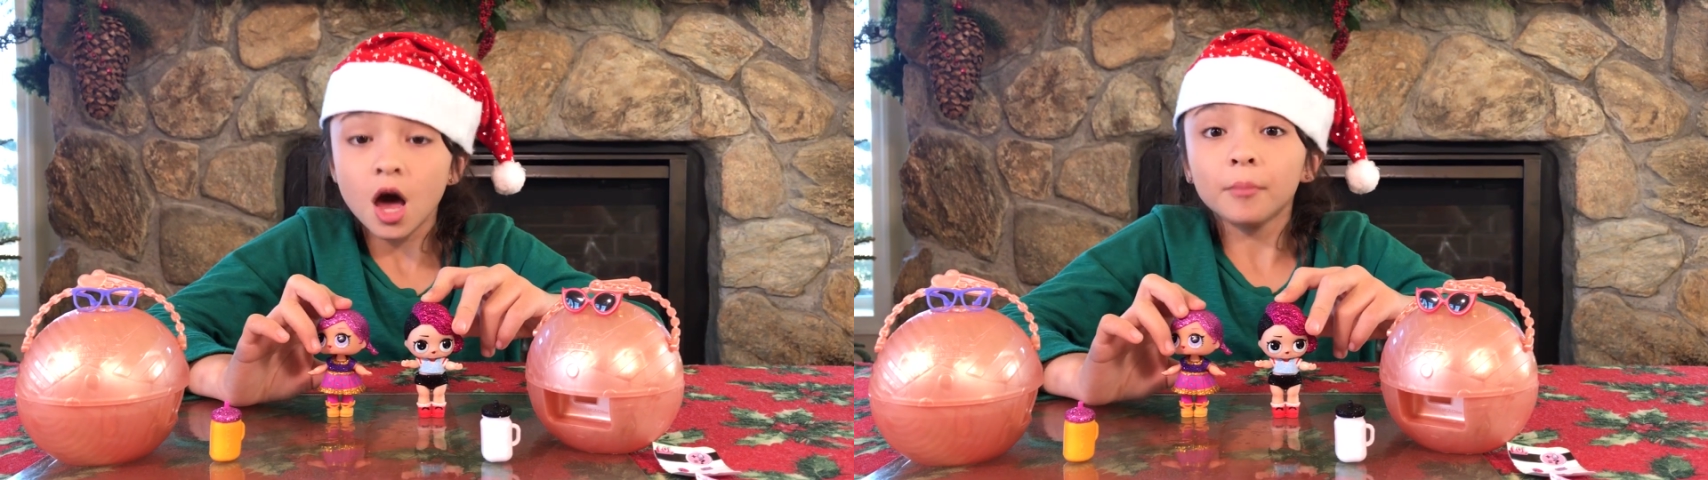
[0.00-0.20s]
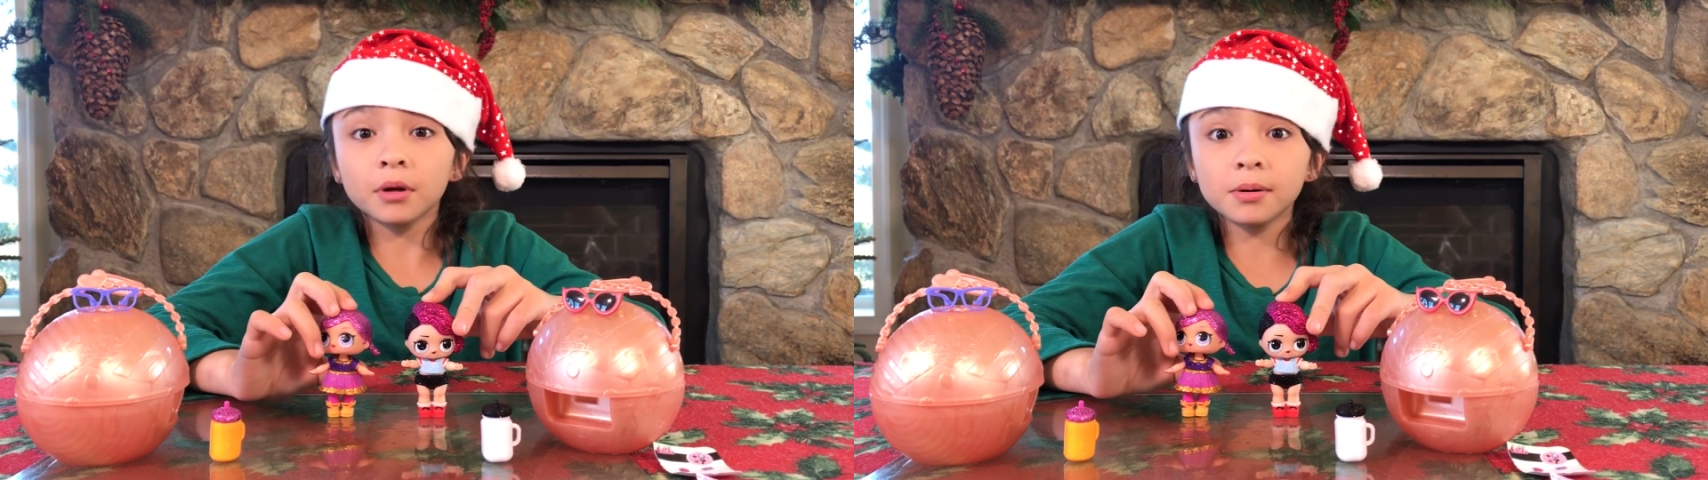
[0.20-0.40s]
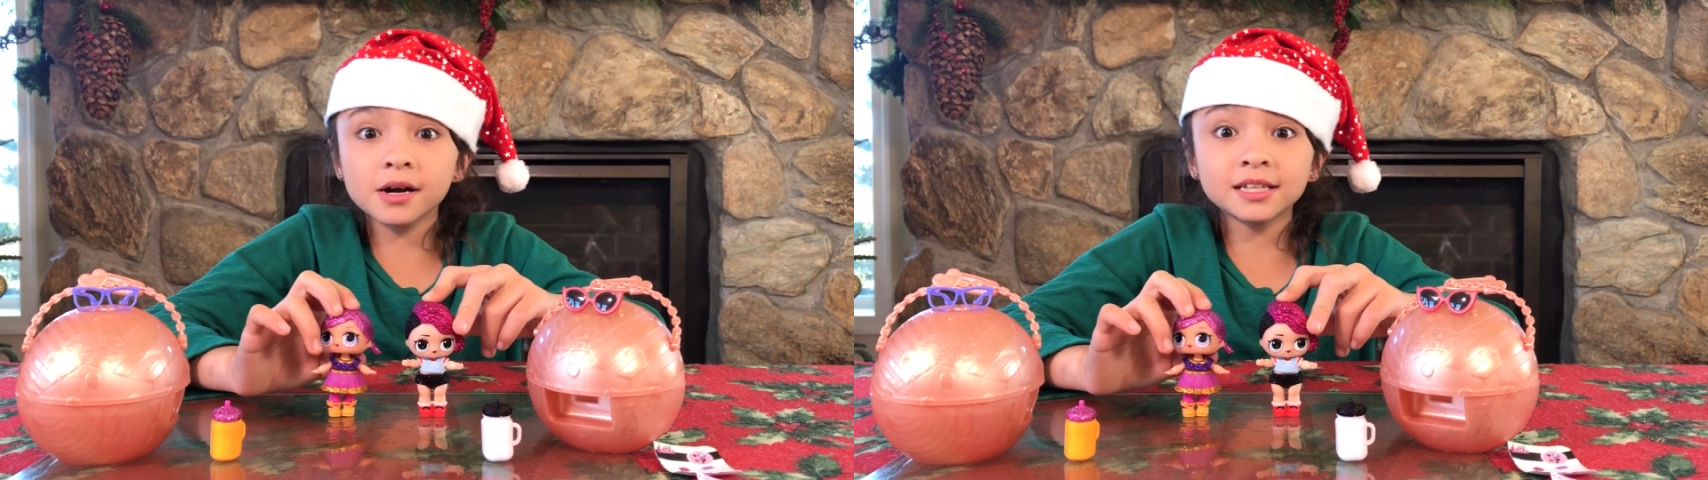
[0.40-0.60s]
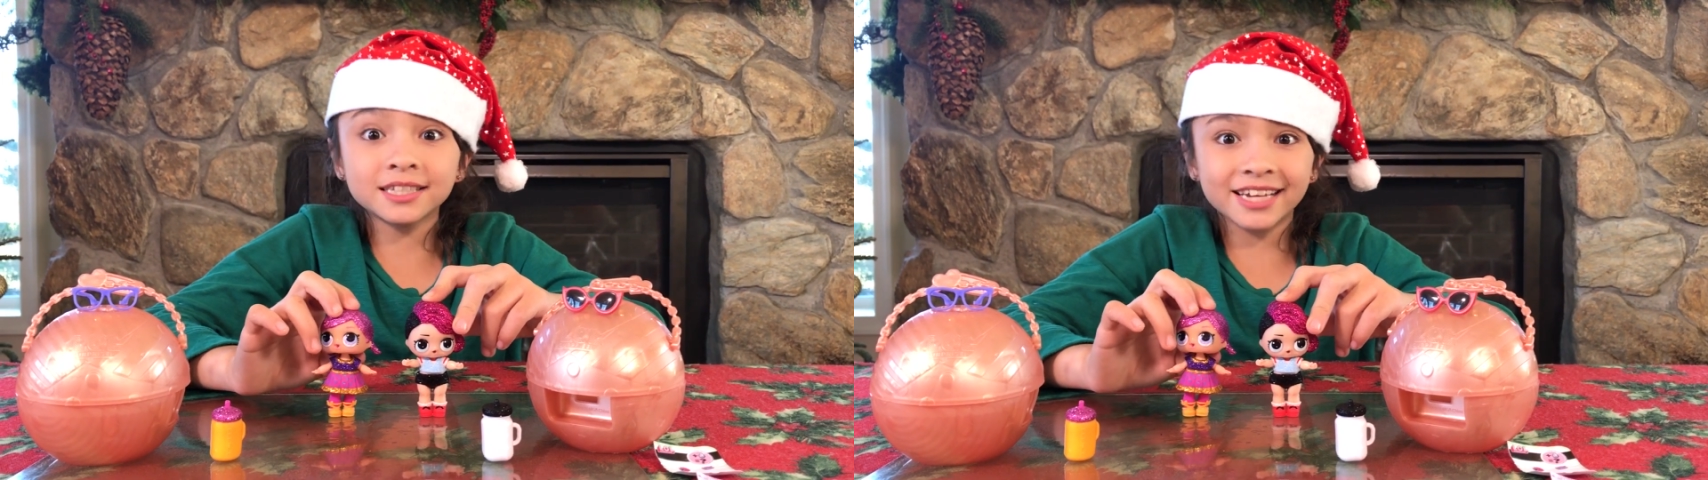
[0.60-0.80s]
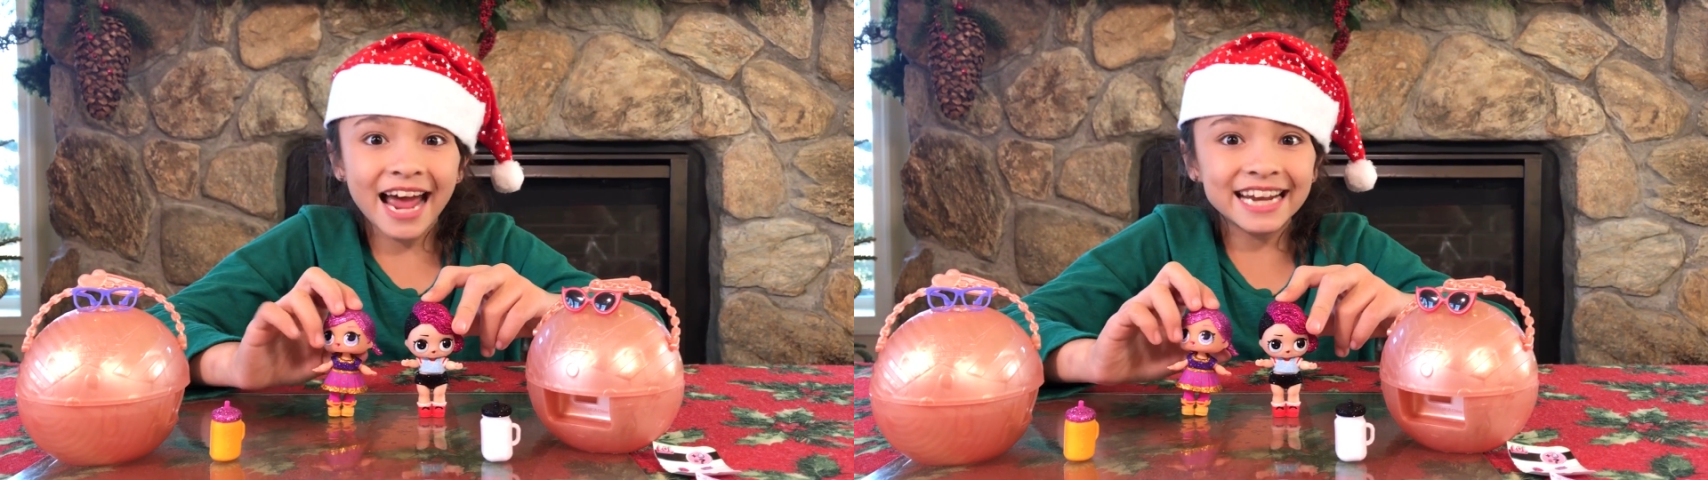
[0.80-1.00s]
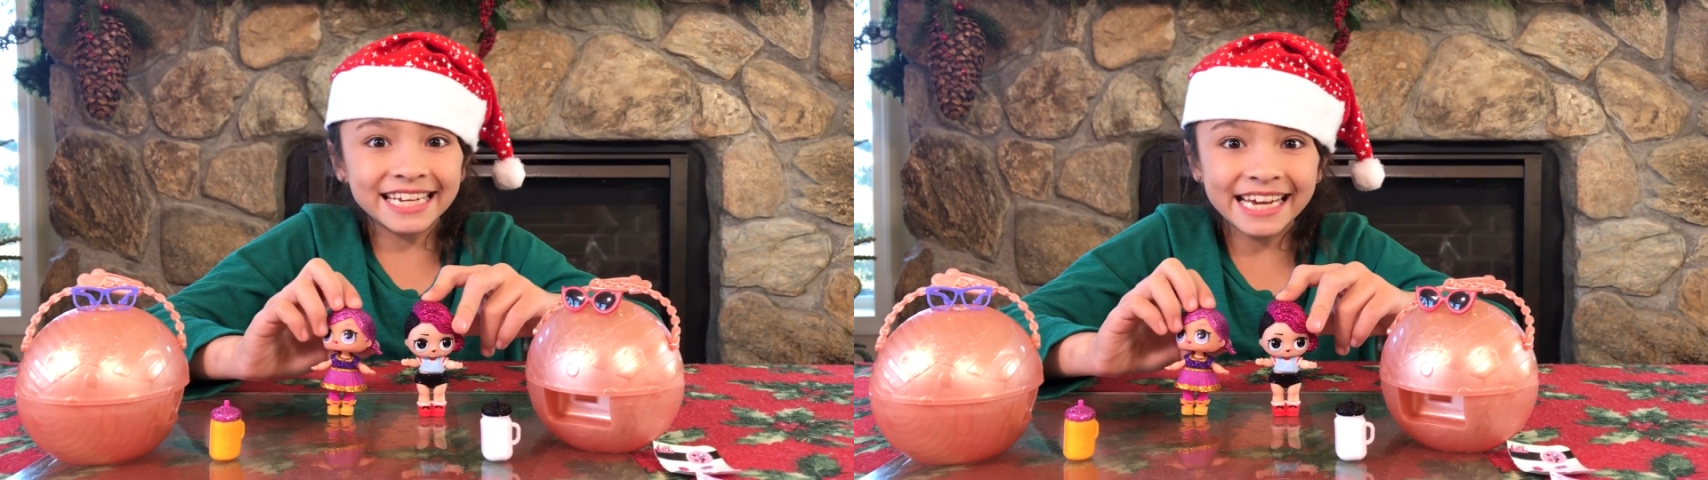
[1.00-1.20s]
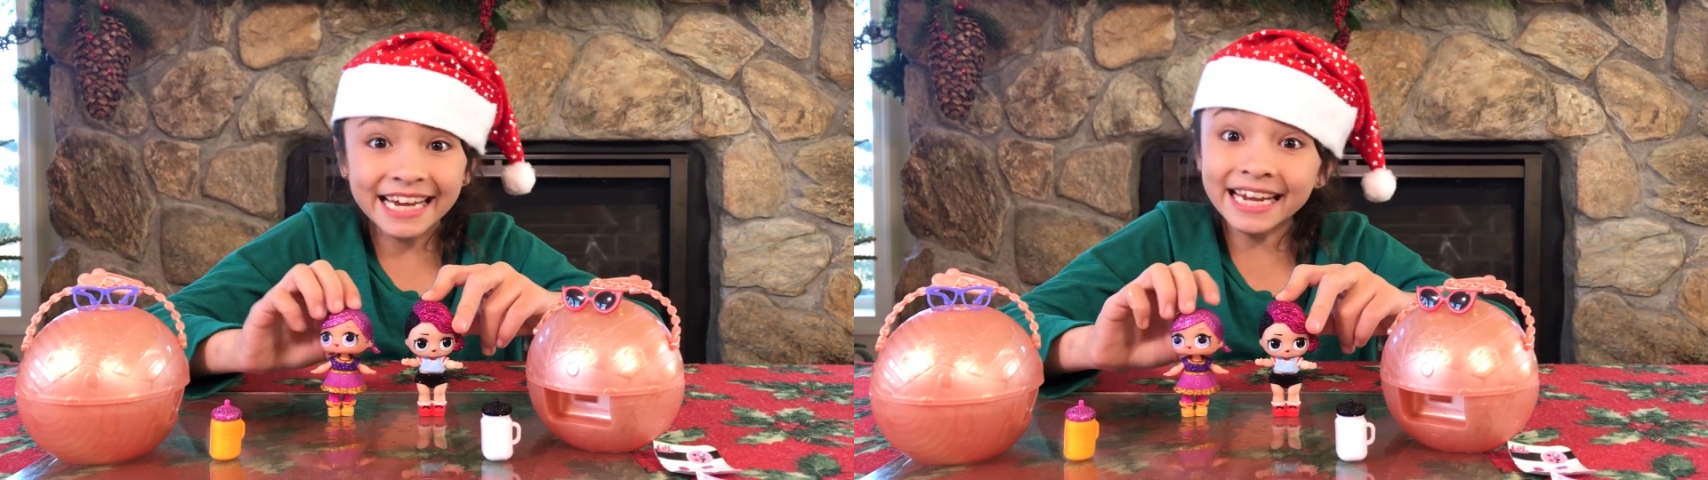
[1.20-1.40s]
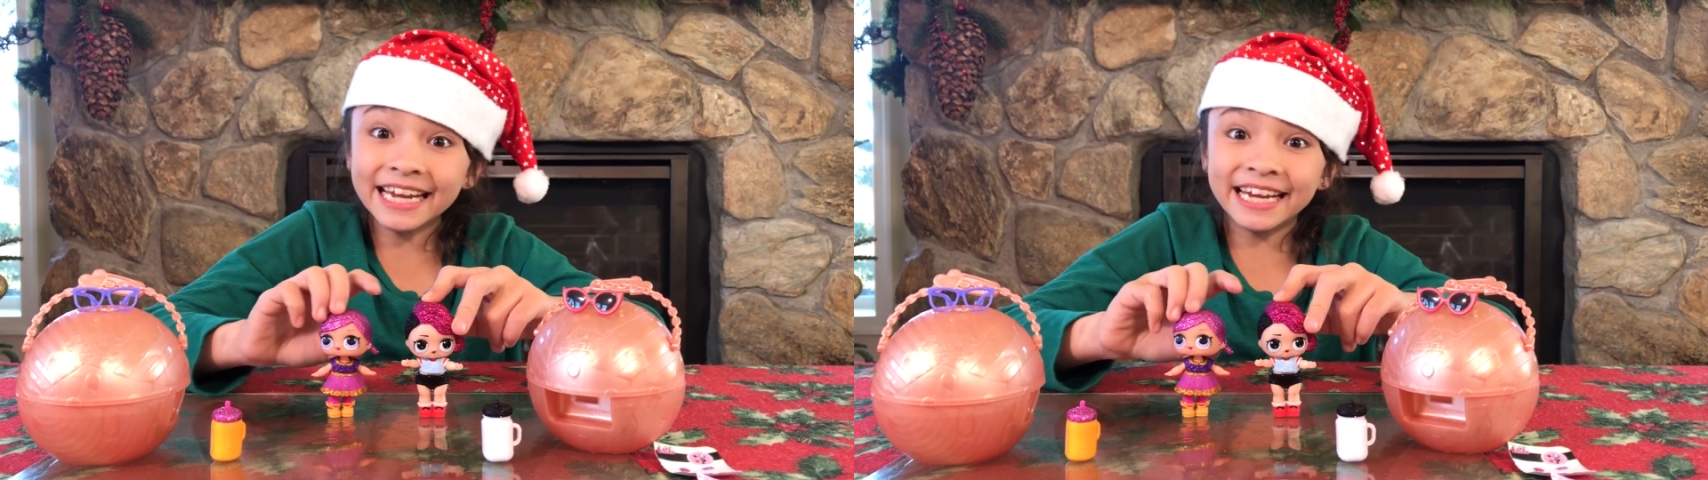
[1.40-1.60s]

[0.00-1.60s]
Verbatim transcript: เพื่อนๆซื้อได้ที่